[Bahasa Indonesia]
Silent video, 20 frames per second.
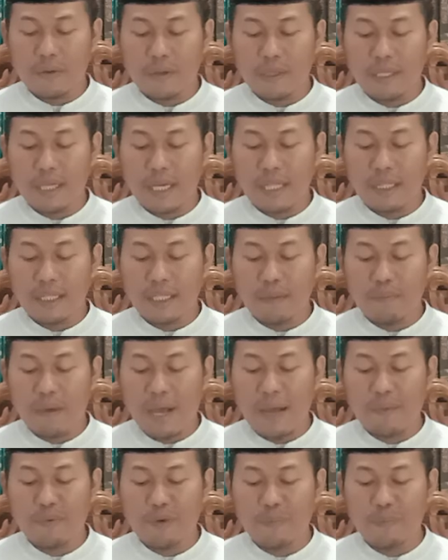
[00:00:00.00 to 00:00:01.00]
ru'yati
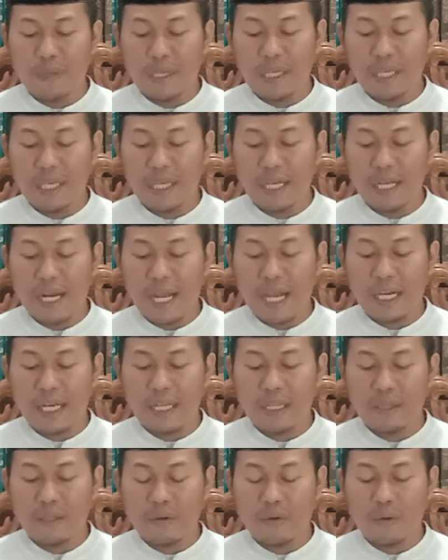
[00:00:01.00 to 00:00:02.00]
mahbubihi
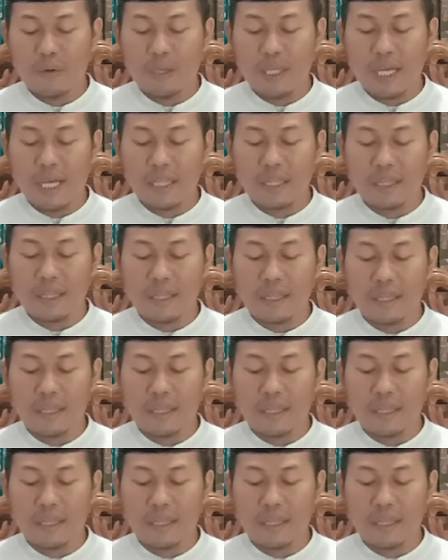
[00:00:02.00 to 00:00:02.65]
lakin ru'yat